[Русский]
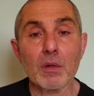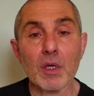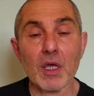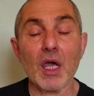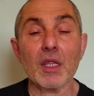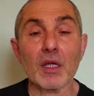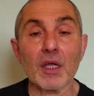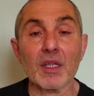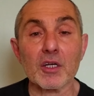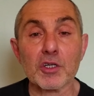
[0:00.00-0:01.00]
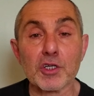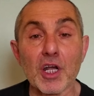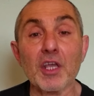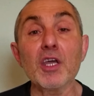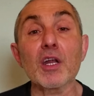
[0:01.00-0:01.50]
И я иногда даже
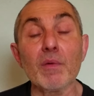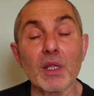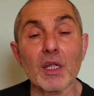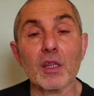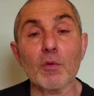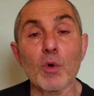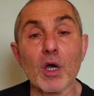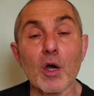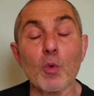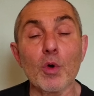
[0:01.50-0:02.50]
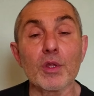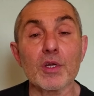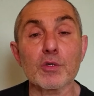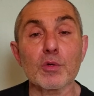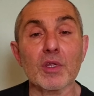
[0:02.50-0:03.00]
шокирован от того, какой он
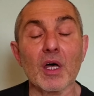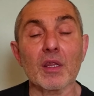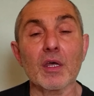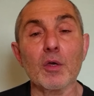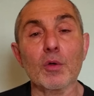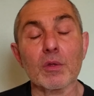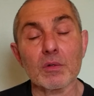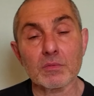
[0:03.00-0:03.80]
результат дает.